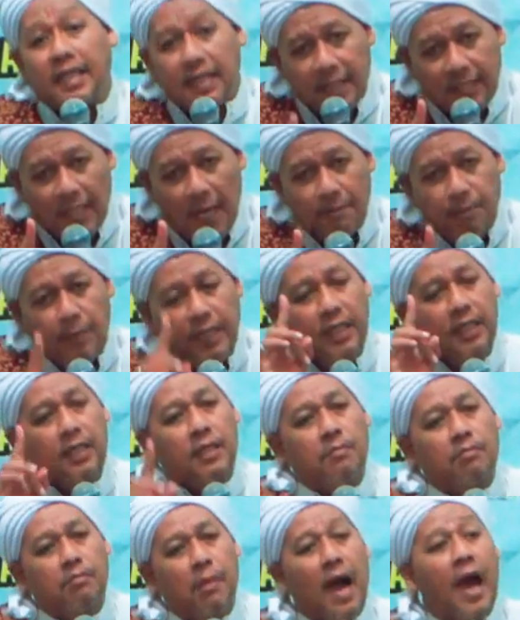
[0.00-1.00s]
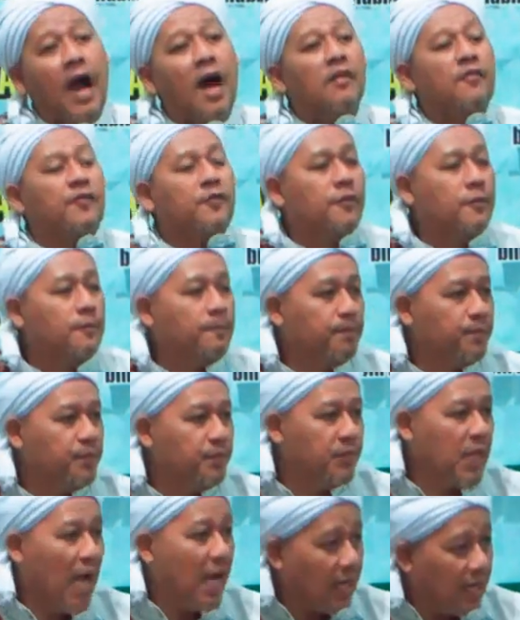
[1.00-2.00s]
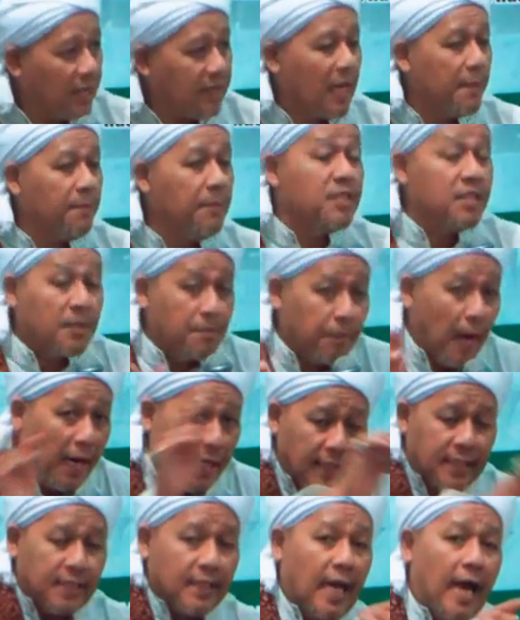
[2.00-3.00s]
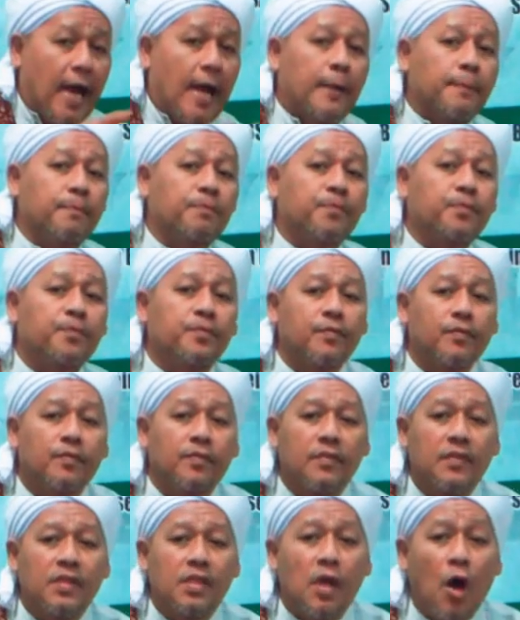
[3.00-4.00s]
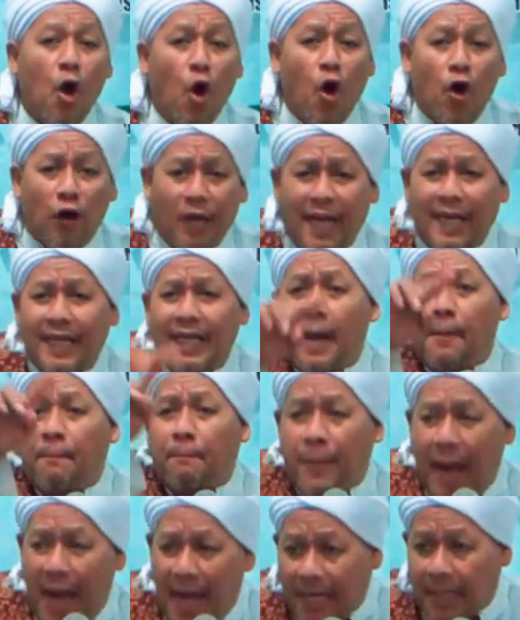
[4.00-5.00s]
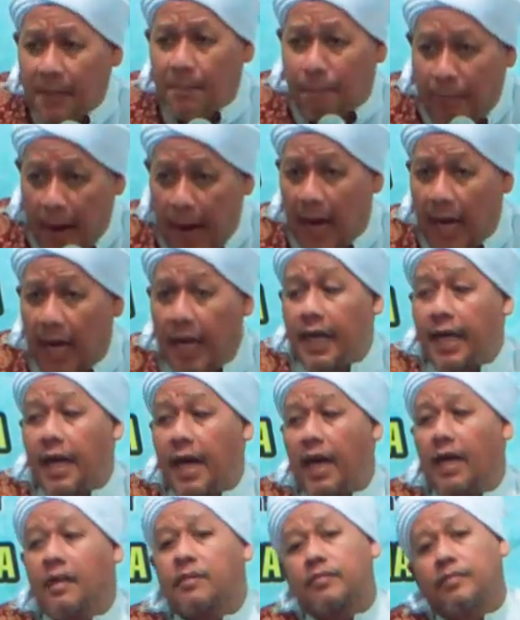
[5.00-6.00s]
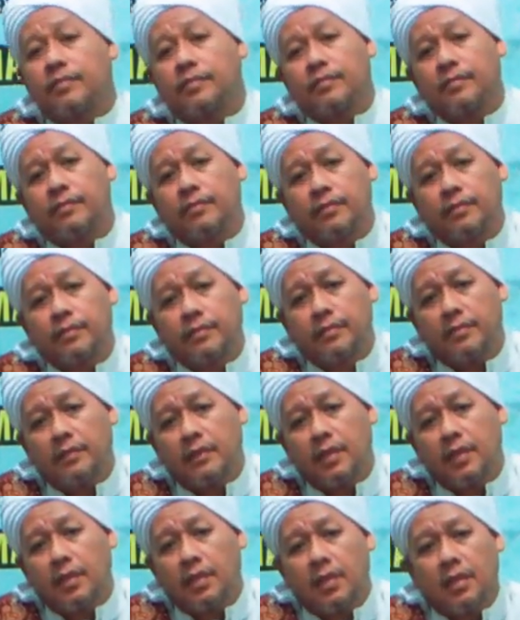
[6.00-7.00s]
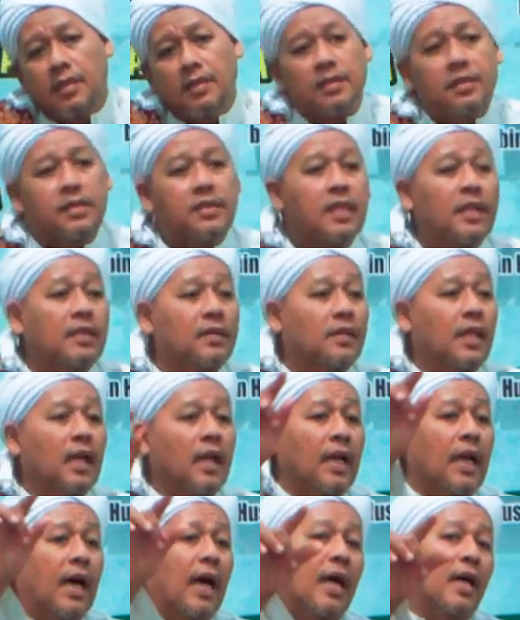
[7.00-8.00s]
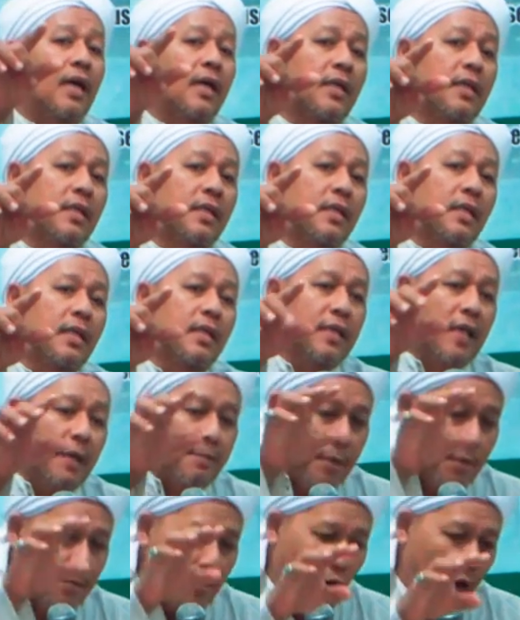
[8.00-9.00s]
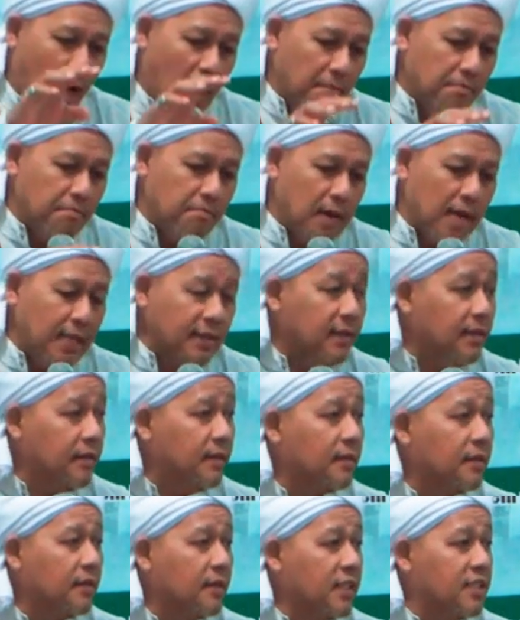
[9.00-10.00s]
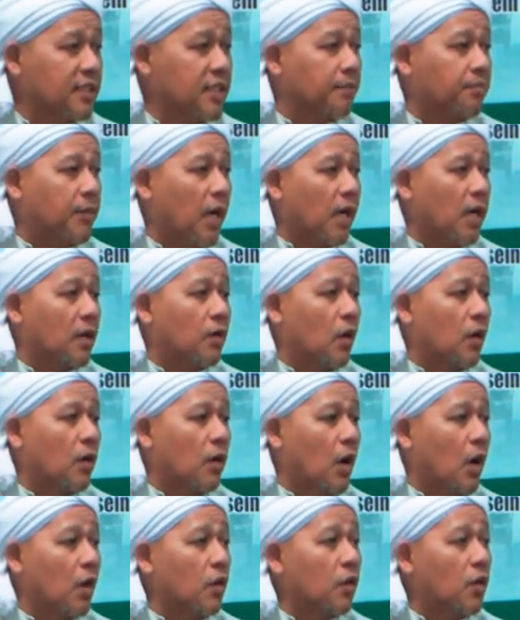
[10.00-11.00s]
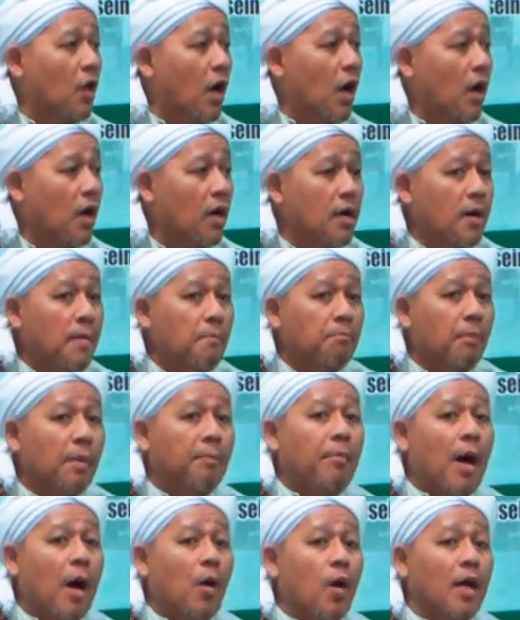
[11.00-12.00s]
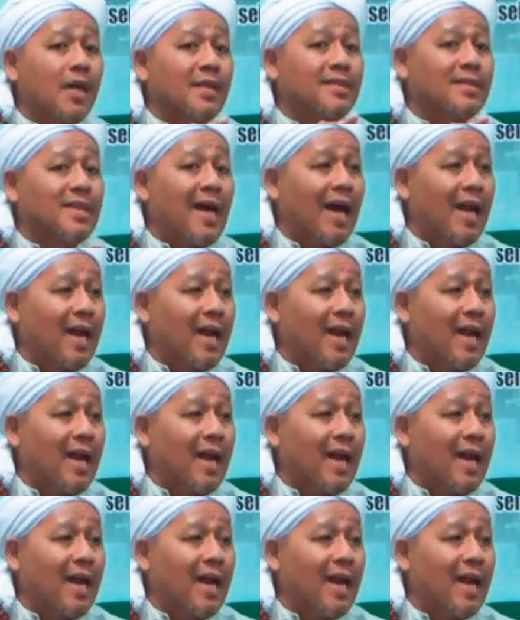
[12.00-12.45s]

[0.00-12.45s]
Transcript: Akan tetapi, maaf, akan tetapi sebaliknya orang yang paling bahaya setelah Nabi Muhammad diciptakan oleh Allah membawa